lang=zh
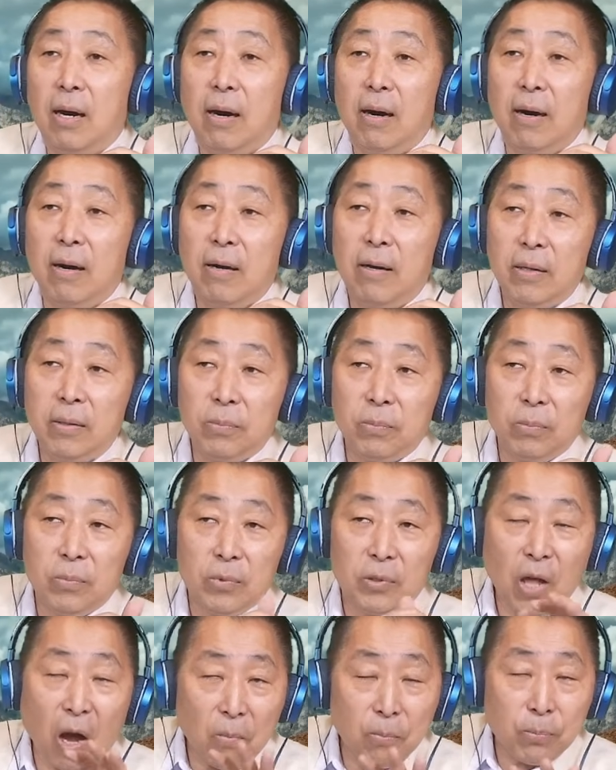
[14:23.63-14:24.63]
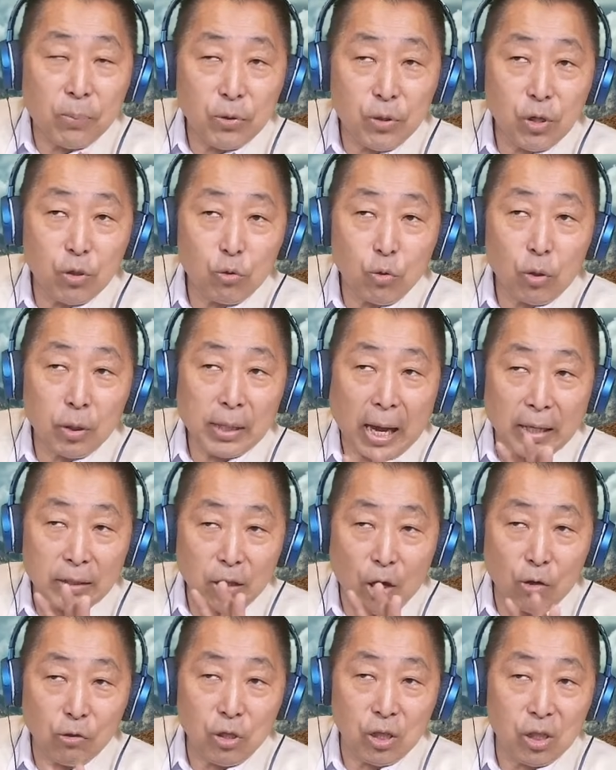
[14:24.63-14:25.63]
呃，倒不是说
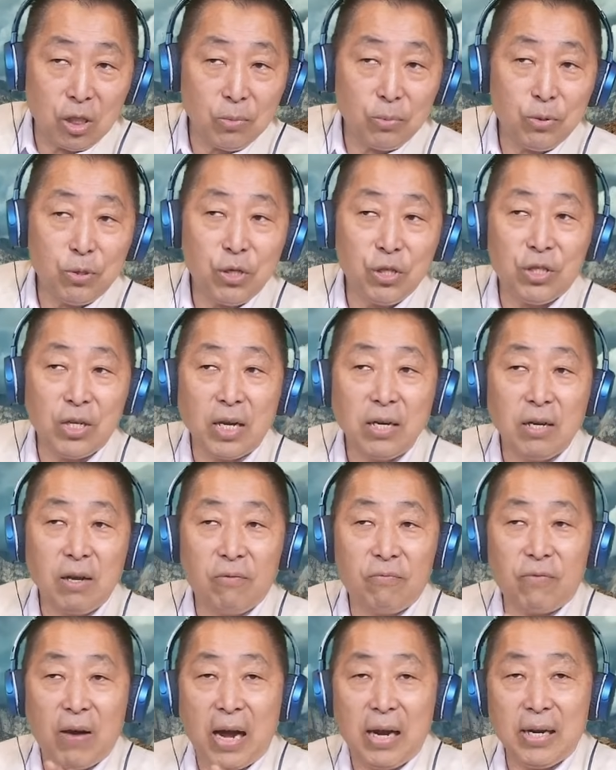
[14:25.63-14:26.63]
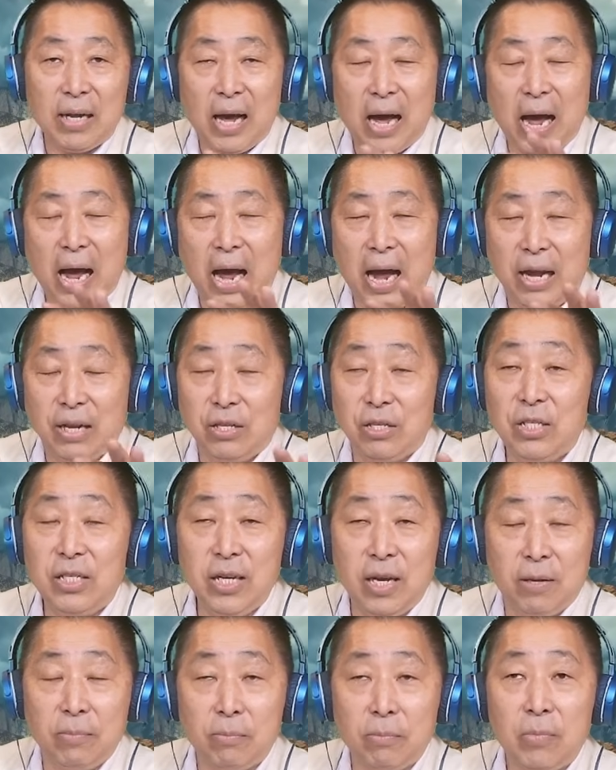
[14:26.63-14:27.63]
他到底是不是真的发了函
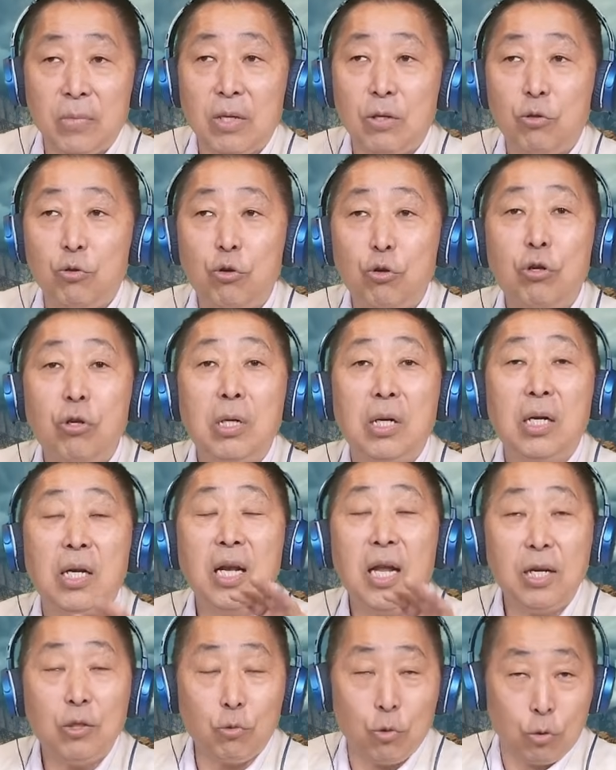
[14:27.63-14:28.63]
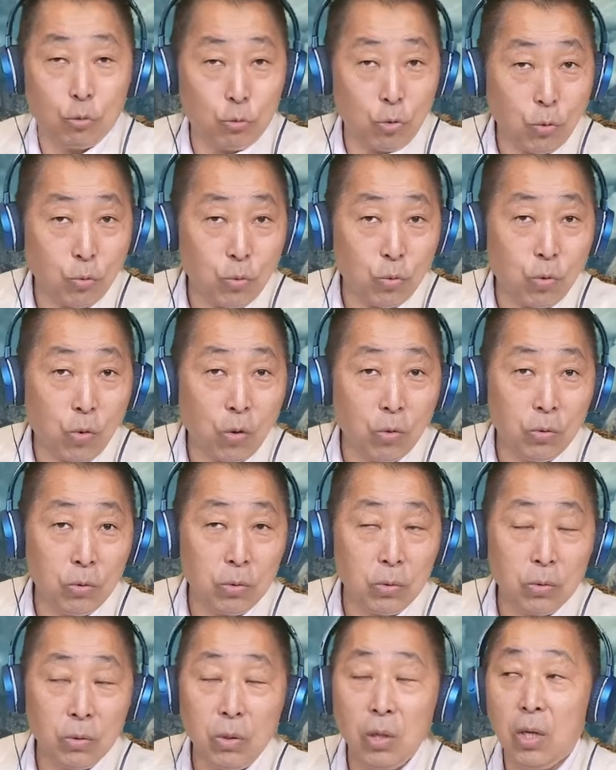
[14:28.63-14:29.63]
件去勒索孙悟空，